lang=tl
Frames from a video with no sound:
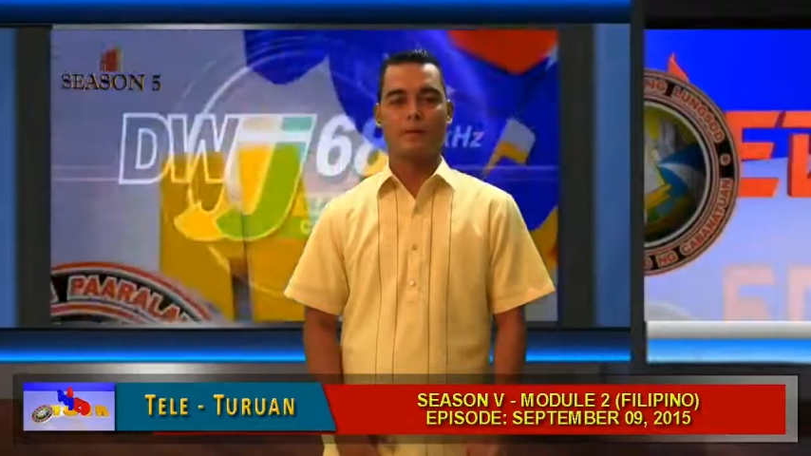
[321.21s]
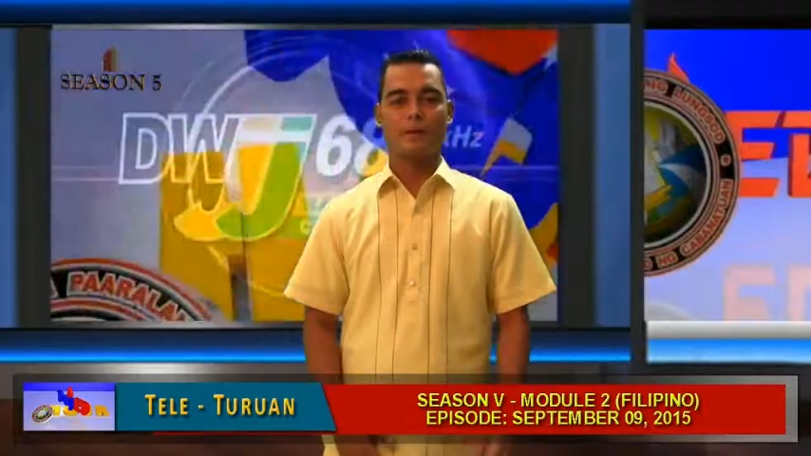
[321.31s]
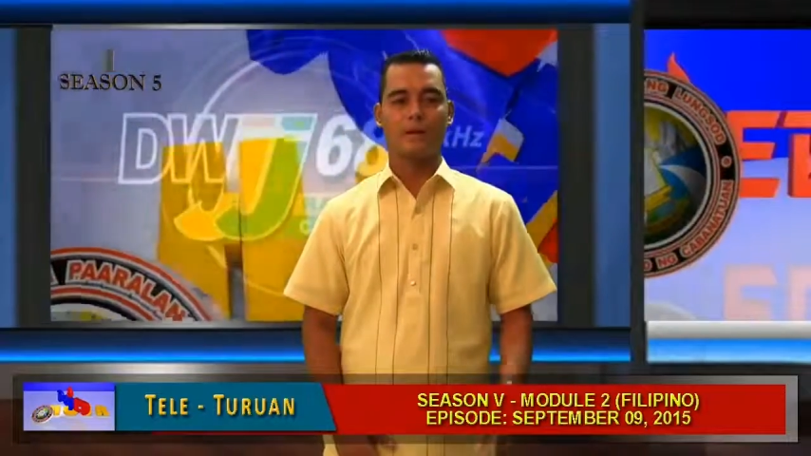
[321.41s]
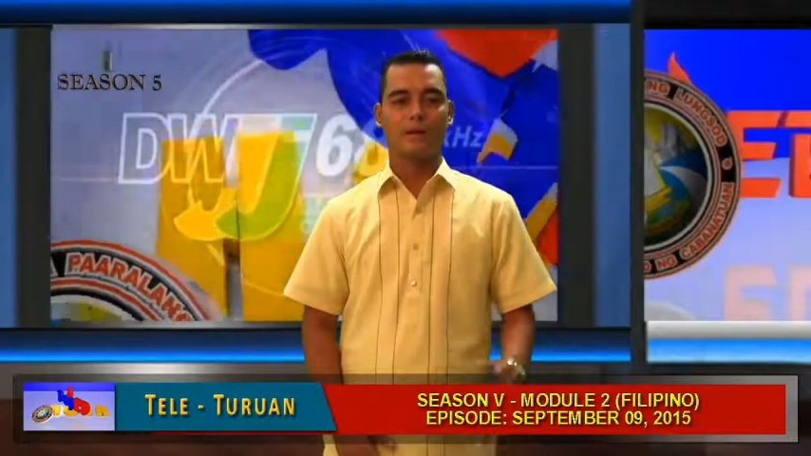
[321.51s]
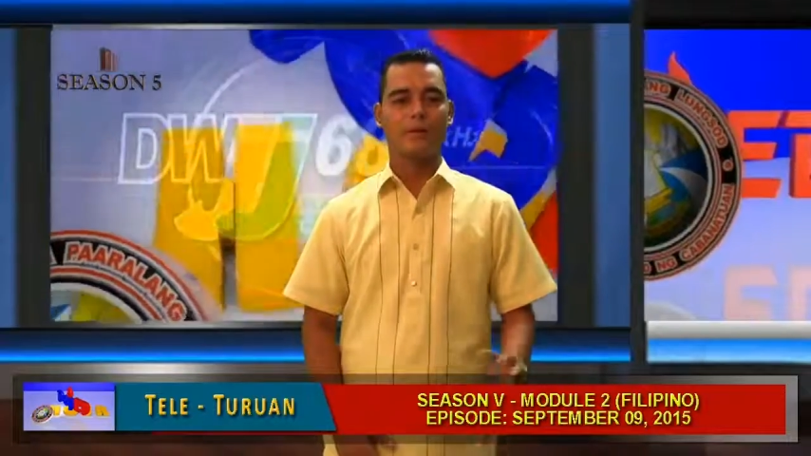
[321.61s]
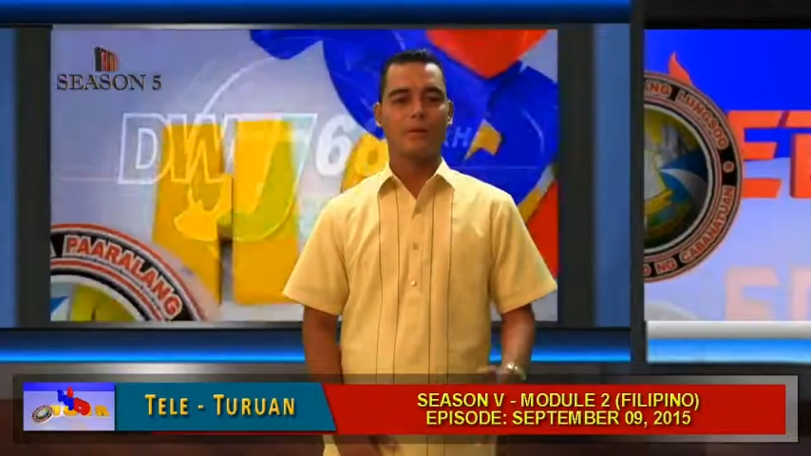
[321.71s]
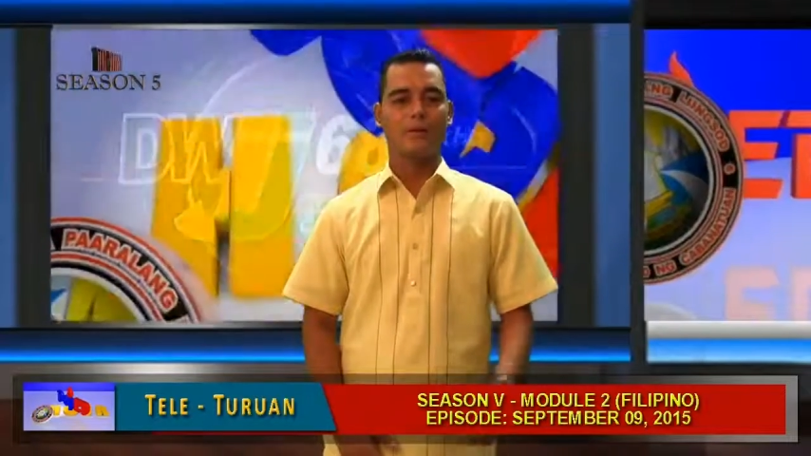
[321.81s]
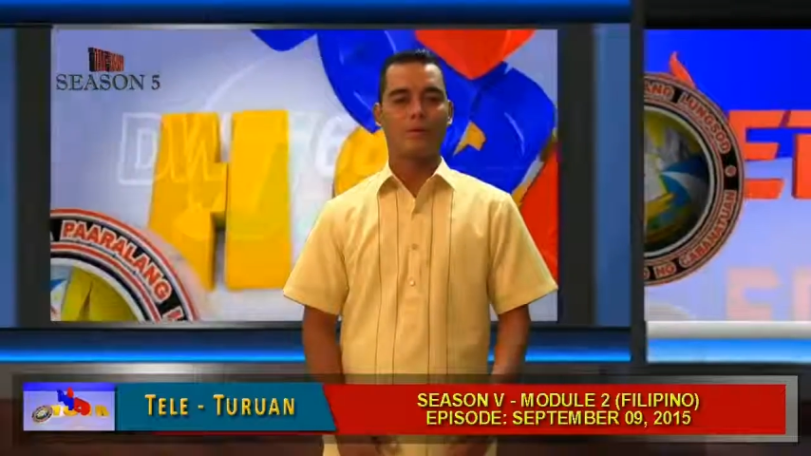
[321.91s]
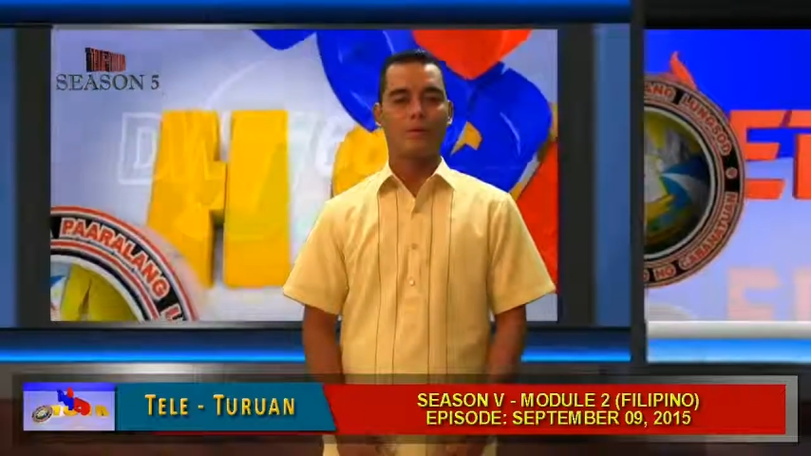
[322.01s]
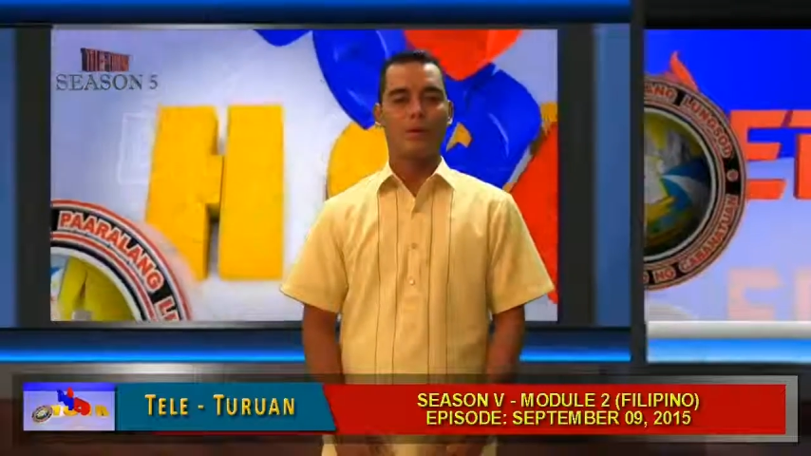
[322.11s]
Tatlo,
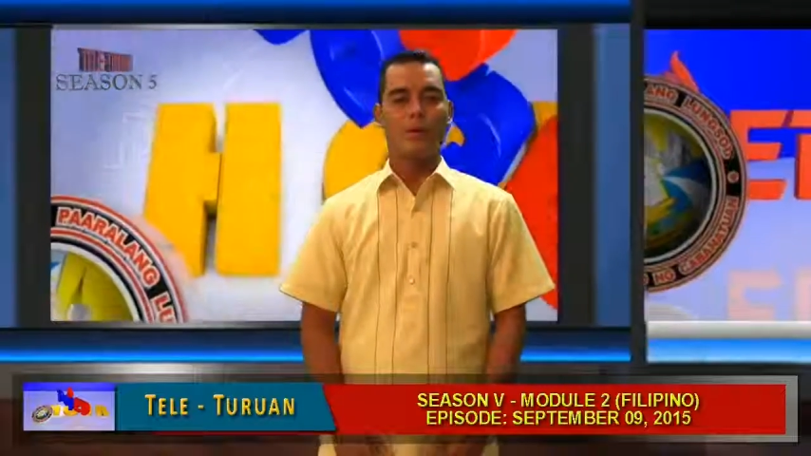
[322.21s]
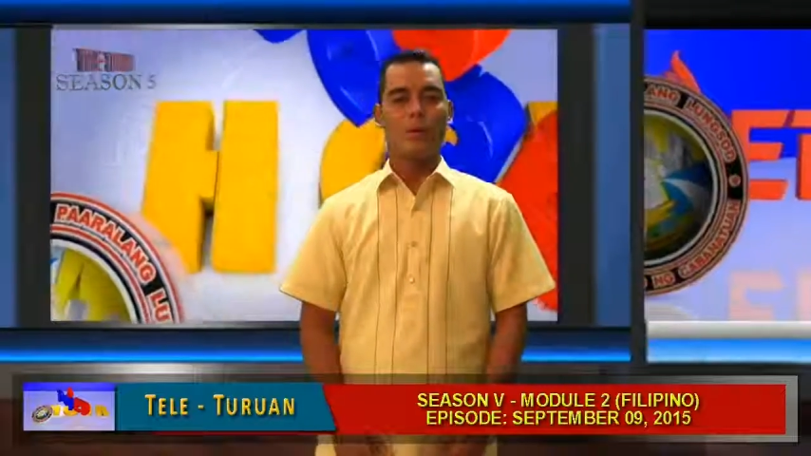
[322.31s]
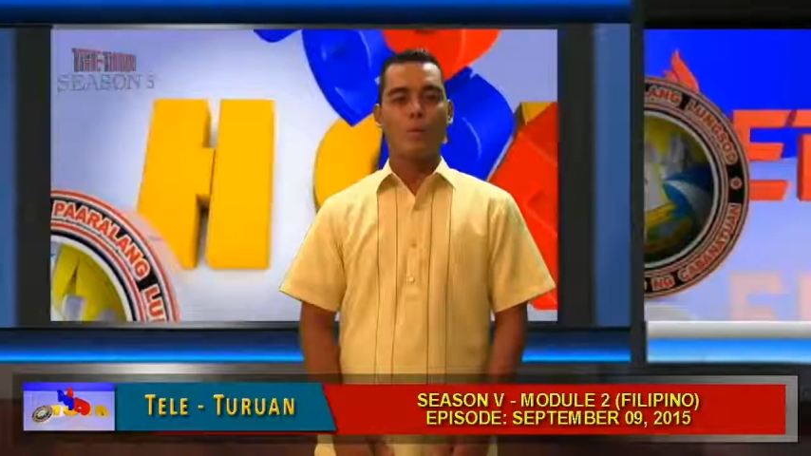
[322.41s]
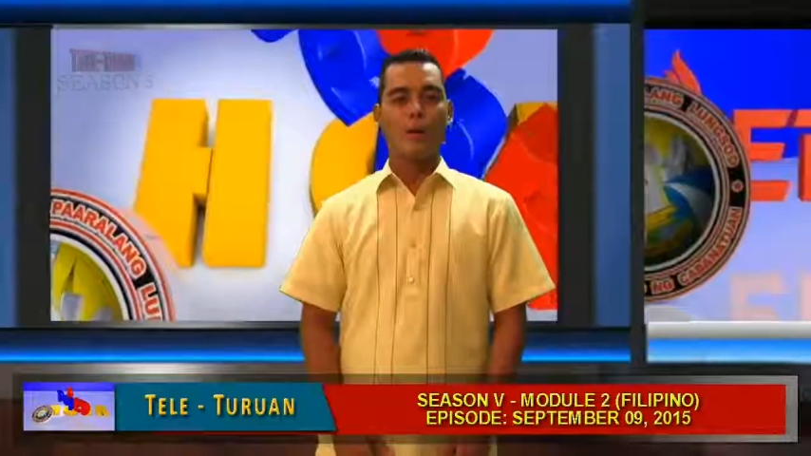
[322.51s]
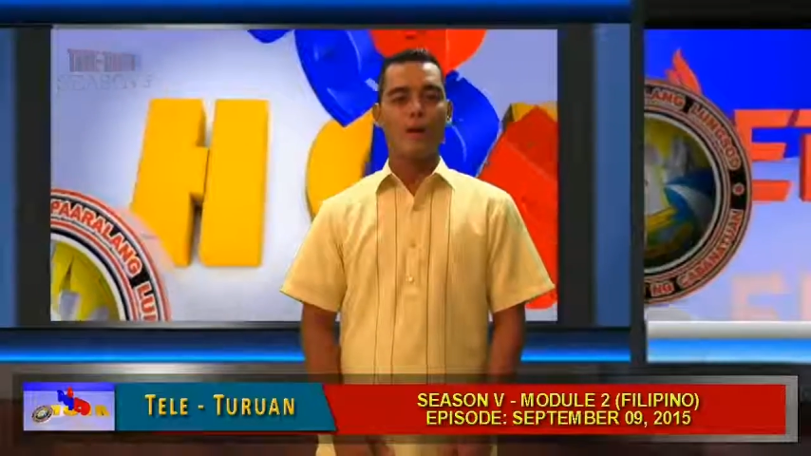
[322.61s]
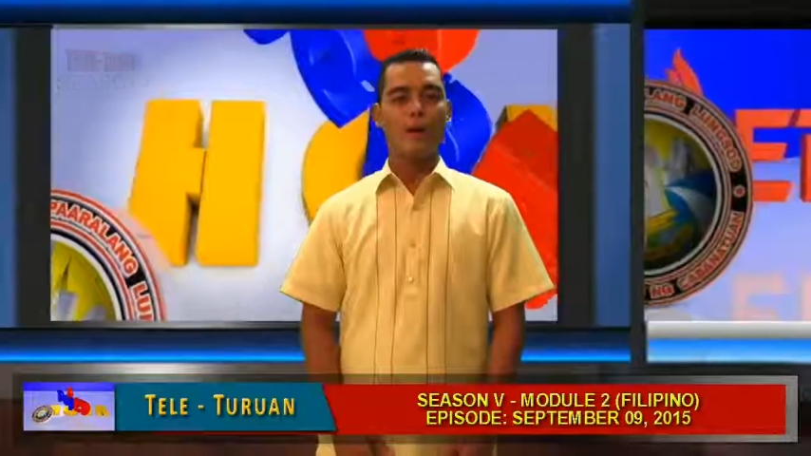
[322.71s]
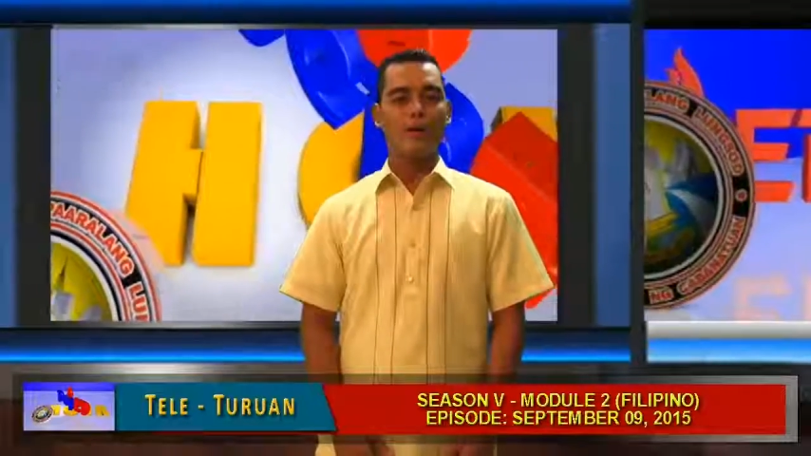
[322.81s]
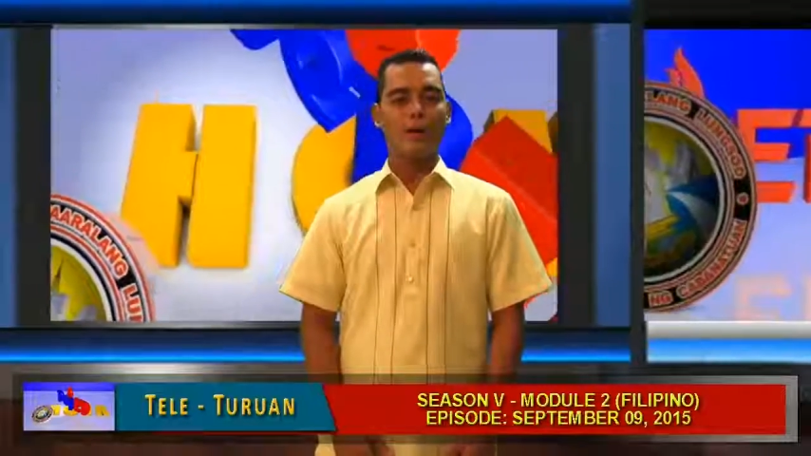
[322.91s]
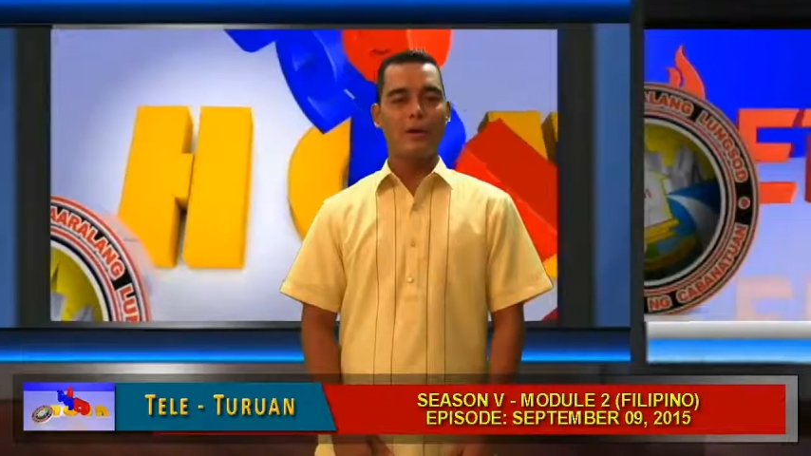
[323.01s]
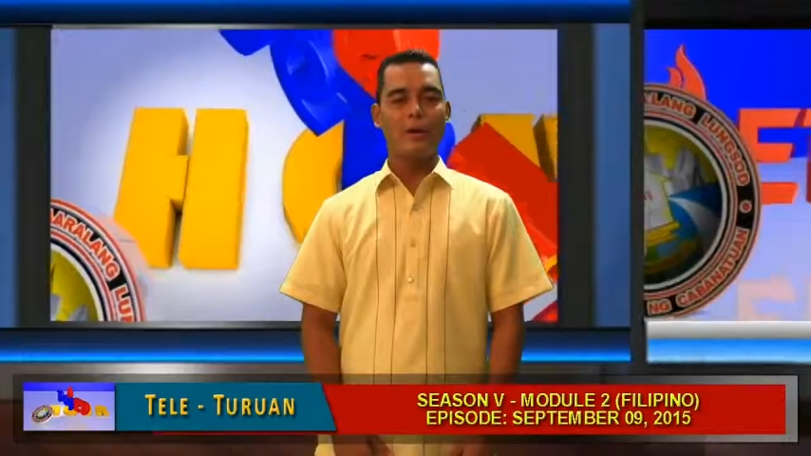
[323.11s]
walang
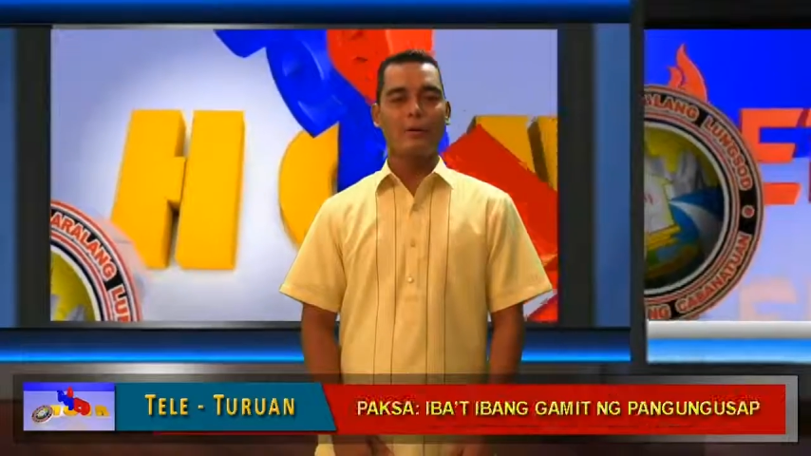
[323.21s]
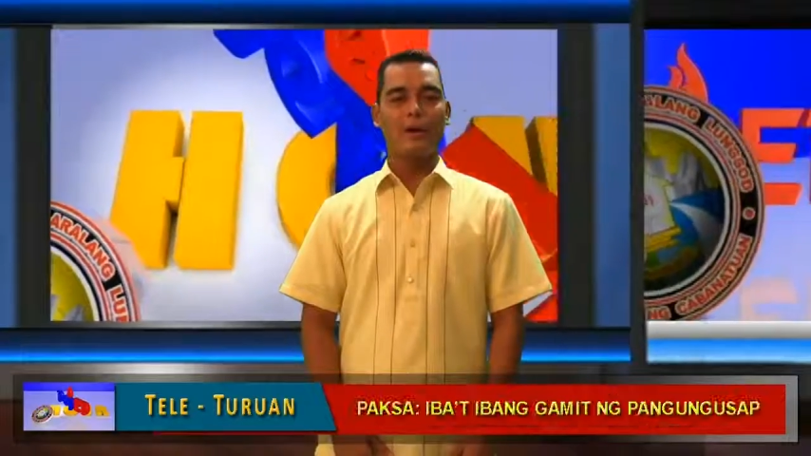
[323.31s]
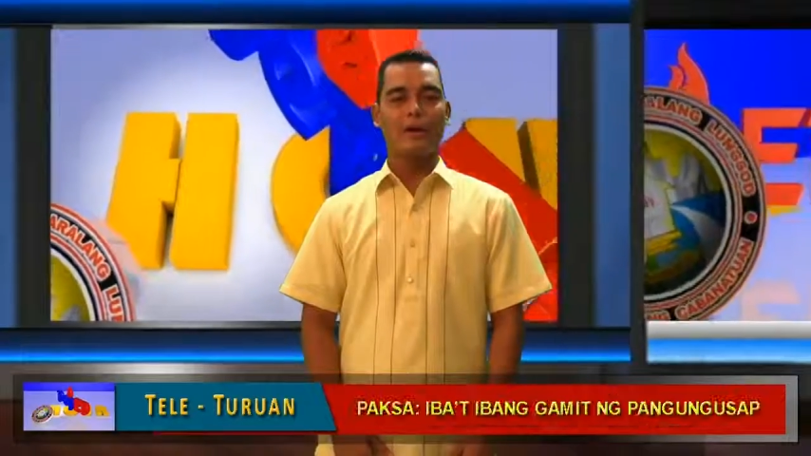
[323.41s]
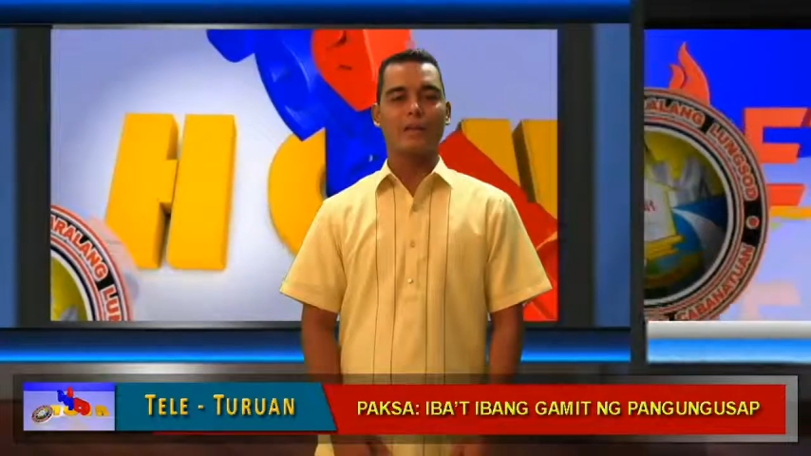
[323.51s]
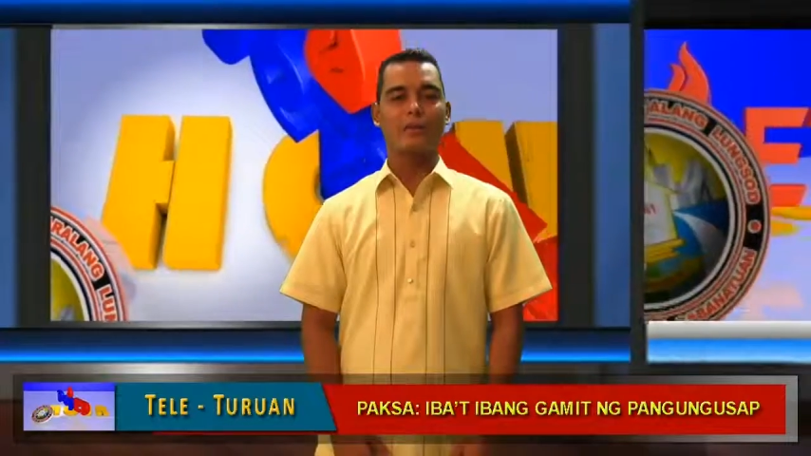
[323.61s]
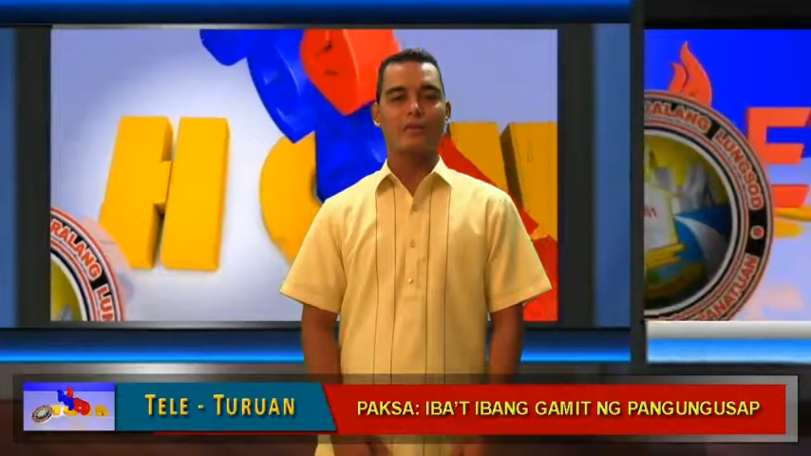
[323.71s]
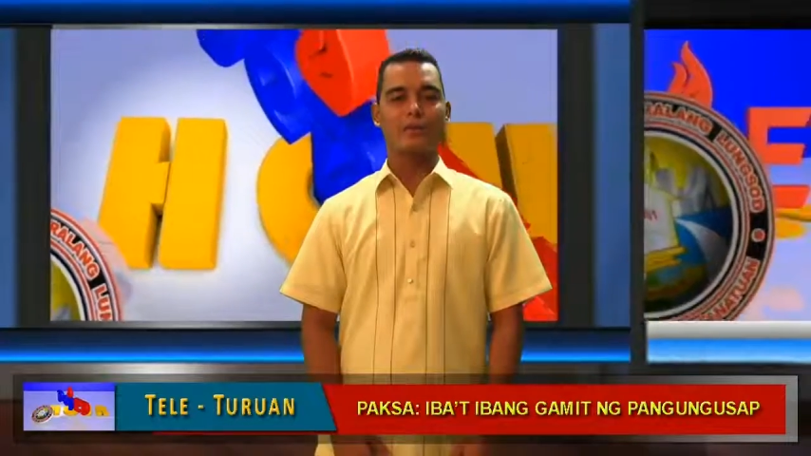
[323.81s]
ano-ano nakita ko